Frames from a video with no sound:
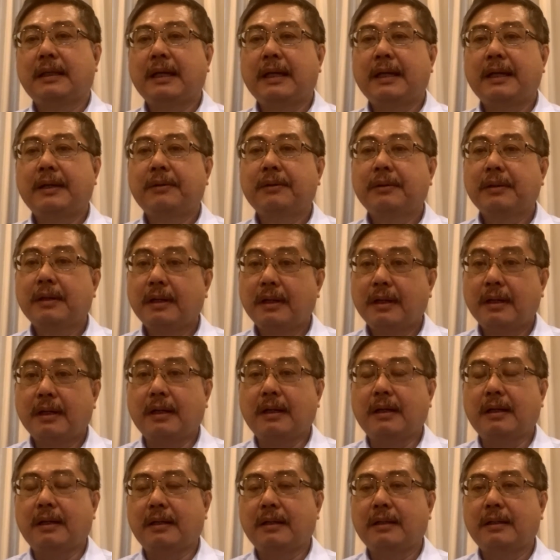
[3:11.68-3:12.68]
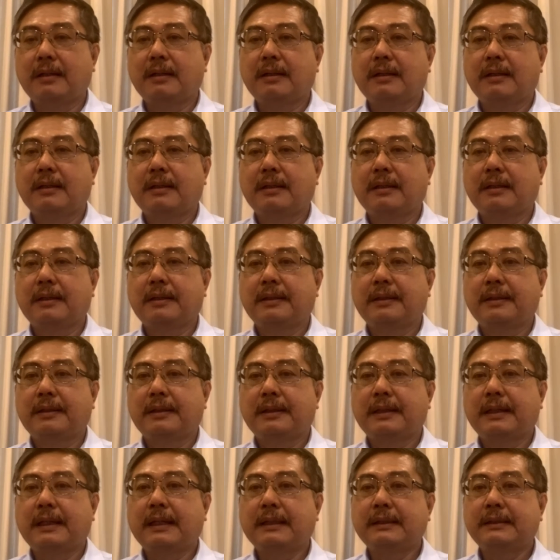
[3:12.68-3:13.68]
แล้วก็
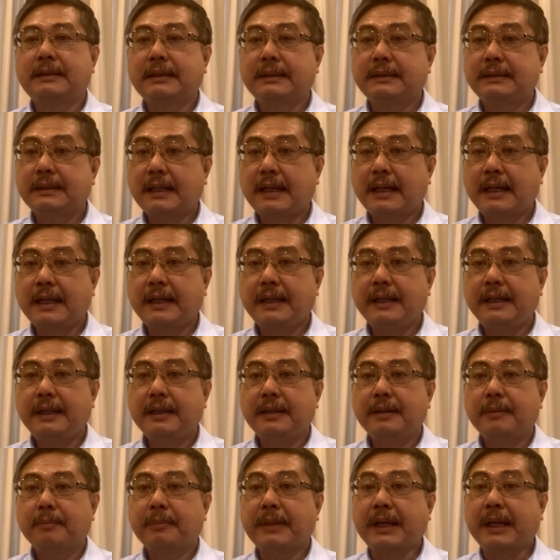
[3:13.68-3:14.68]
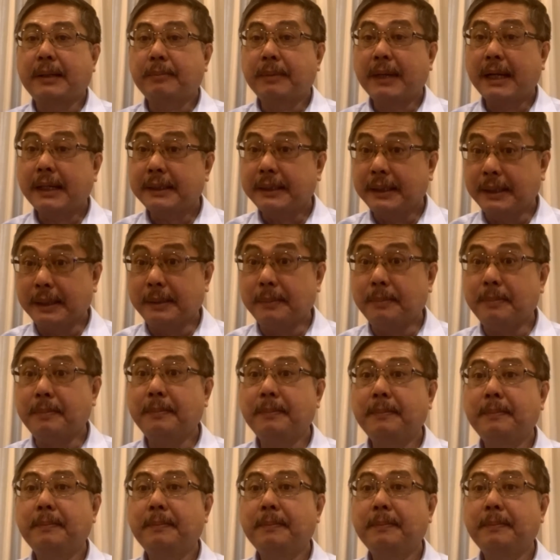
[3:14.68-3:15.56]
อาจจะใช้แปดพรรคเดิม